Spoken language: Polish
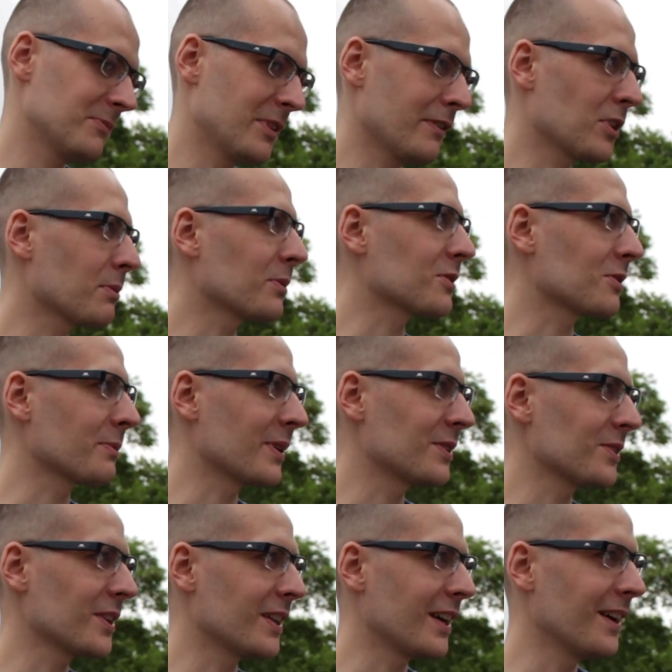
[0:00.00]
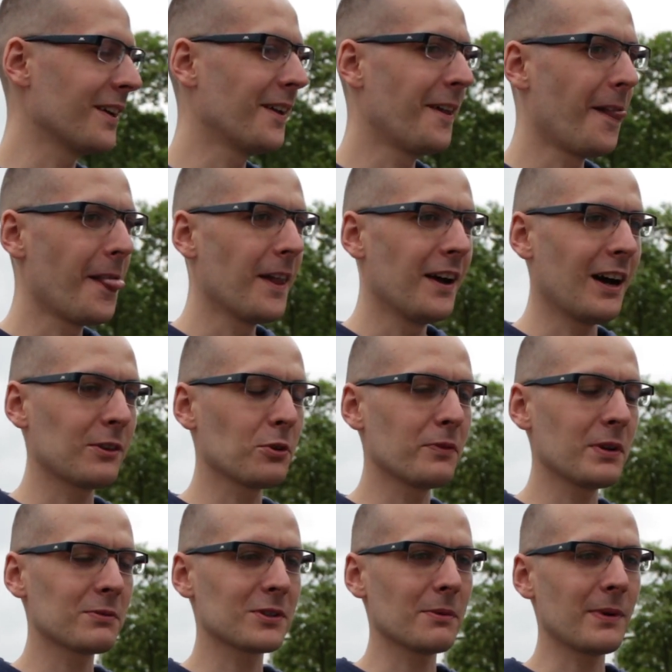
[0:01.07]
nie wiadomo co to będzie, nie? A tu
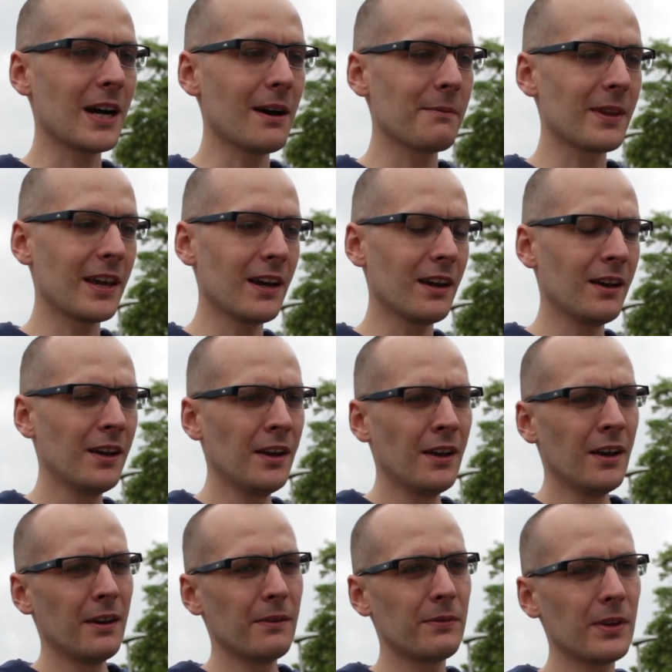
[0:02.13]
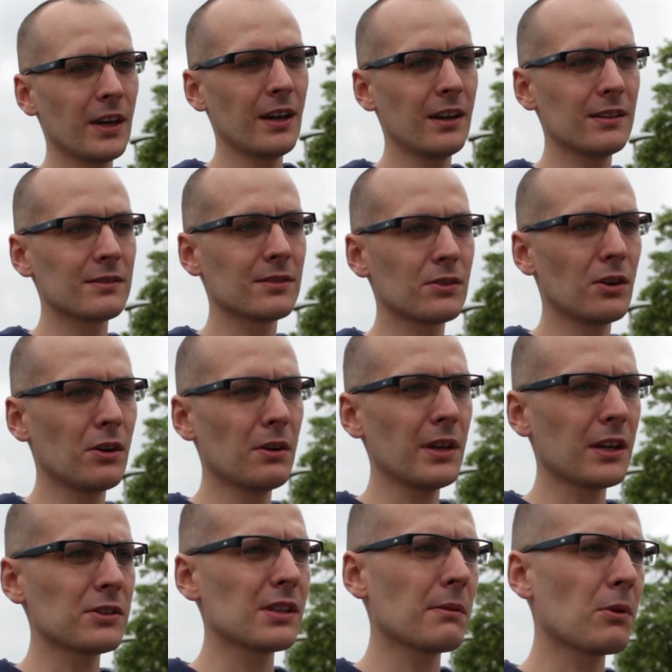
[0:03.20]
wiem co mam, nie? Dokładnie. Więc no
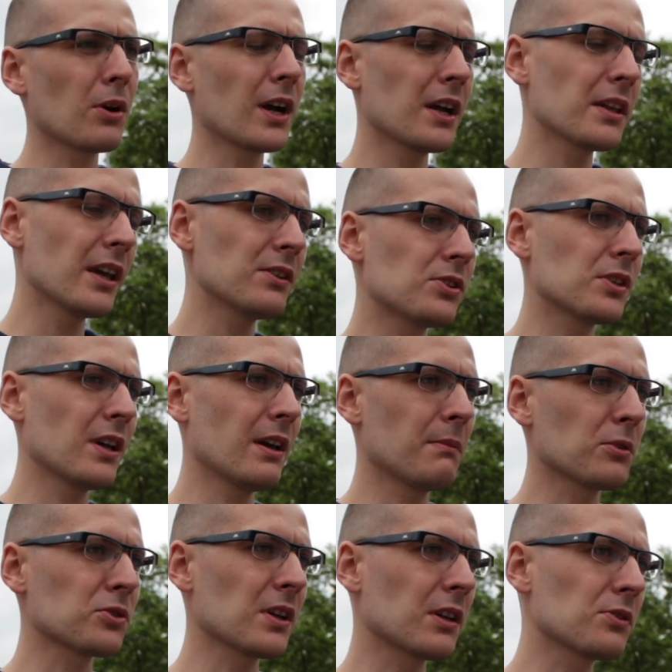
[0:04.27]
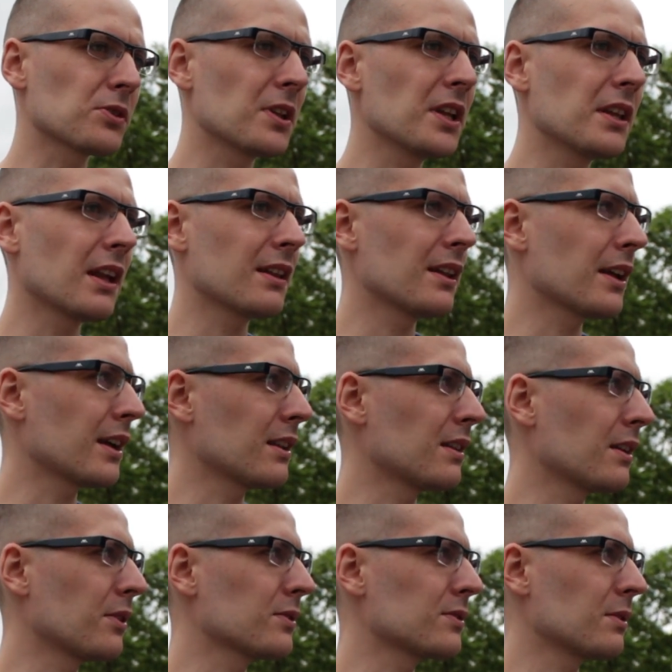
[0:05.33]
jakieś tam ogarnięcie, może jakieś klina
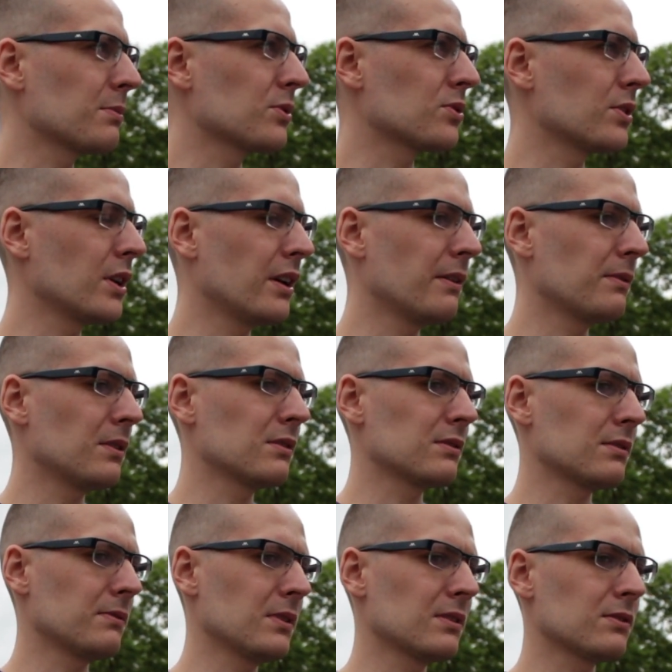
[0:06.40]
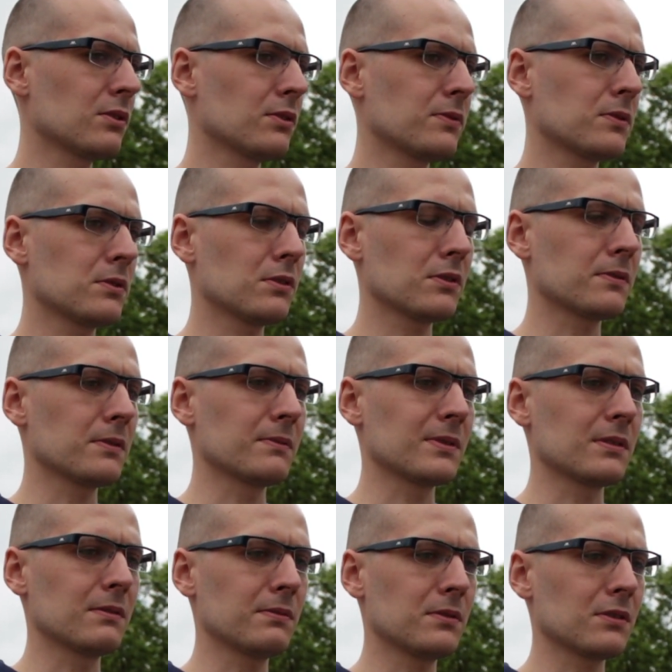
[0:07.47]
delikatnego zrobić, nie? Więc, więc coś, coś w tym
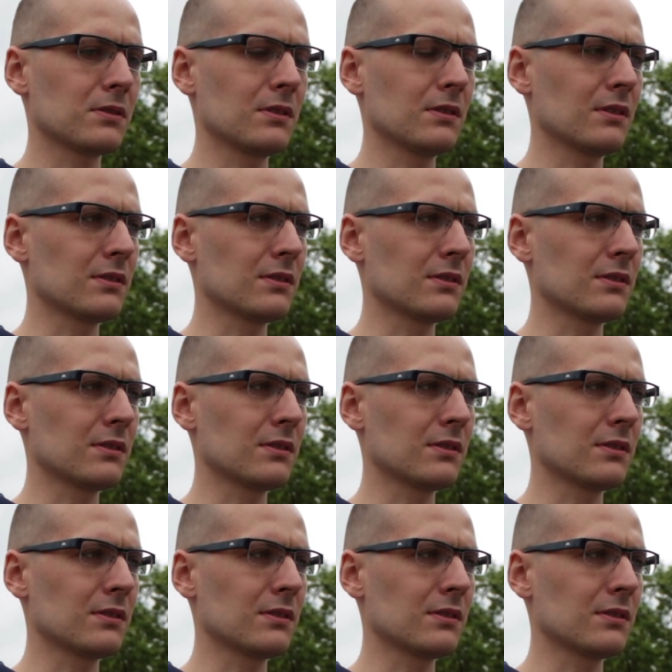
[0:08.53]
coś A Czyli